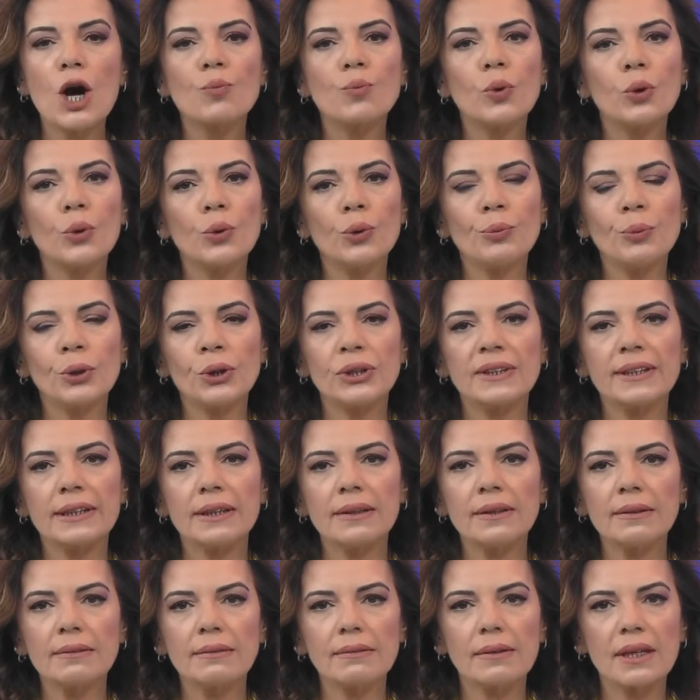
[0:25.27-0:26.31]
bu
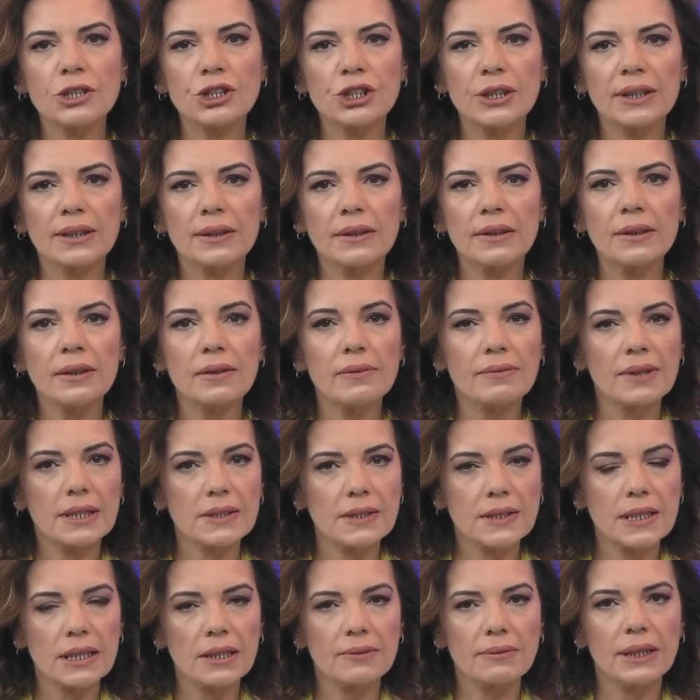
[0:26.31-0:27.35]
ümidi, neşeyi ve
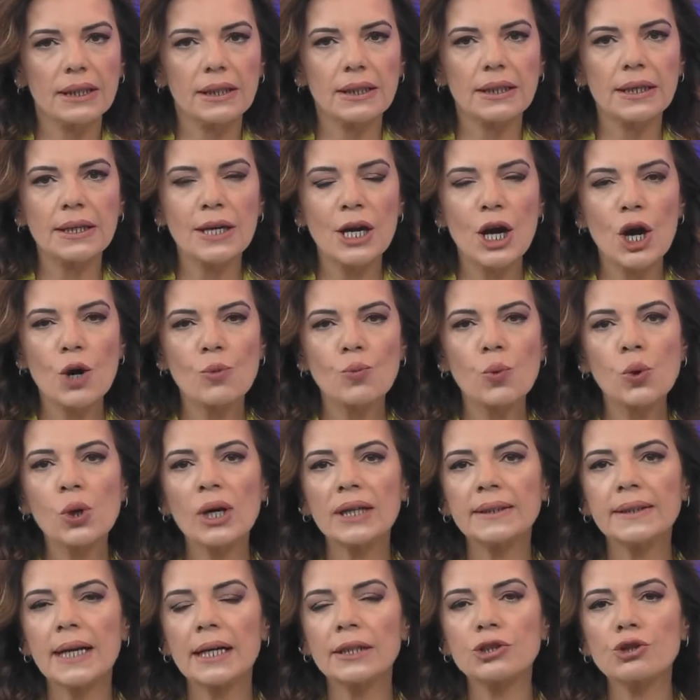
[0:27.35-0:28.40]
sevgiyi bu
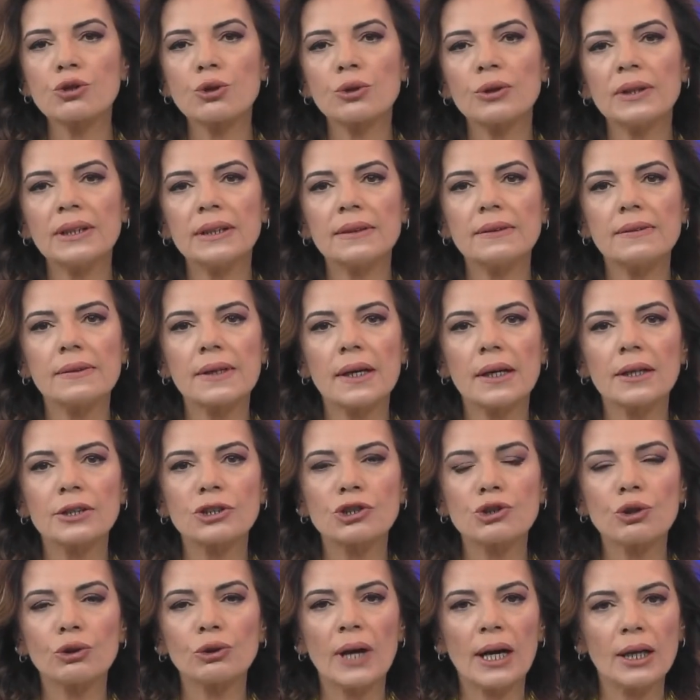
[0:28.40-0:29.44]
kadar çok
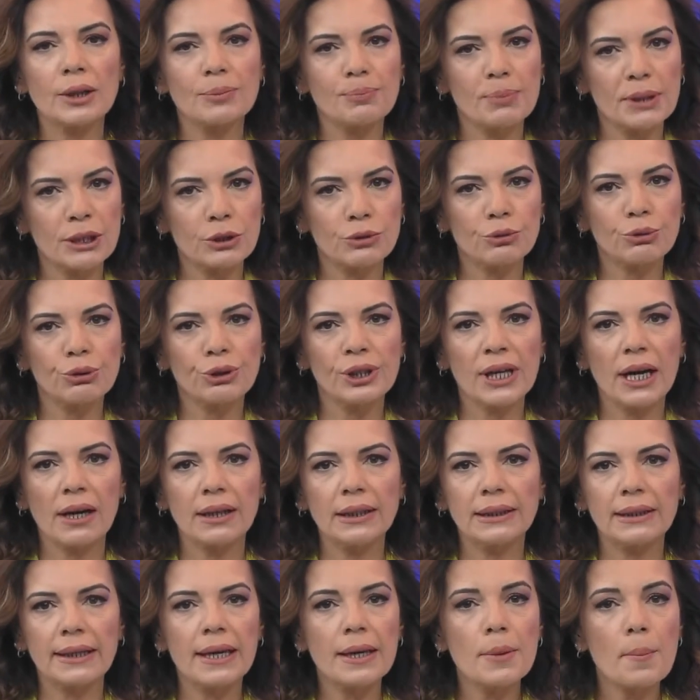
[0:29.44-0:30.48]
ihtiyacı olan bir dünya
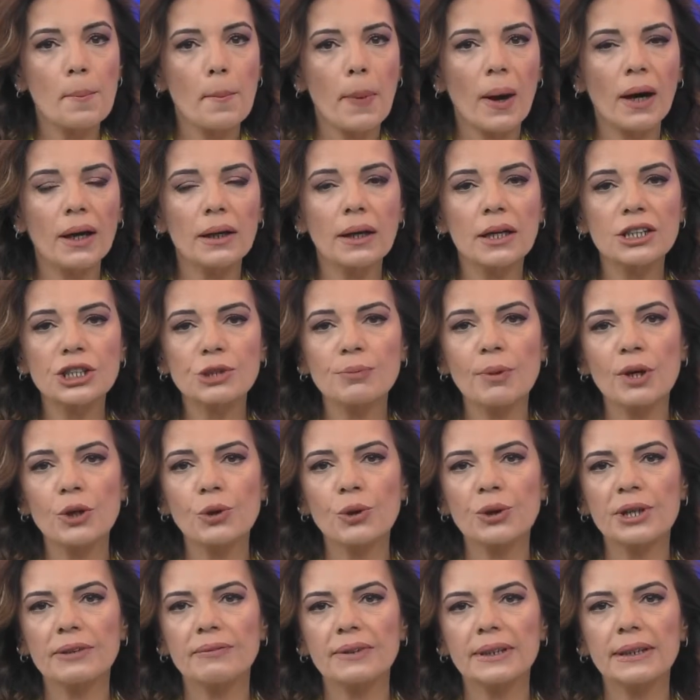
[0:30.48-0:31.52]
ile paylaşma
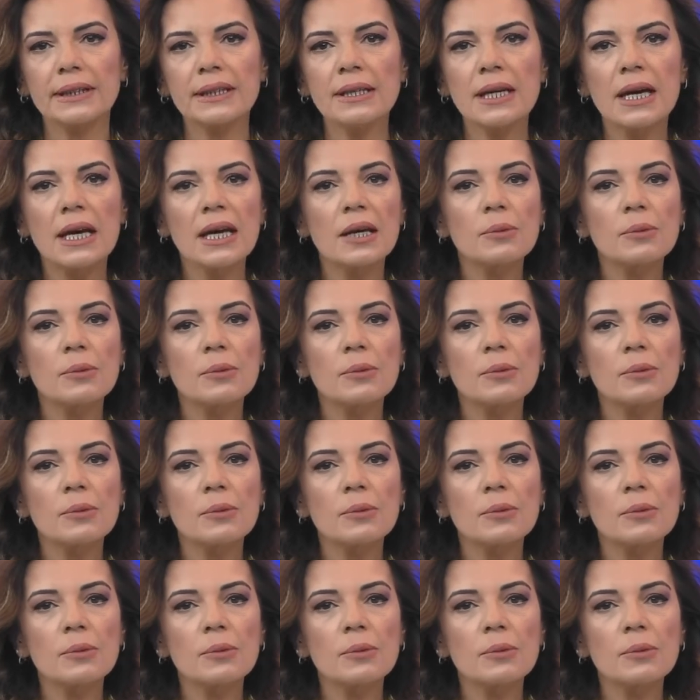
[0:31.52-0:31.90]
görevini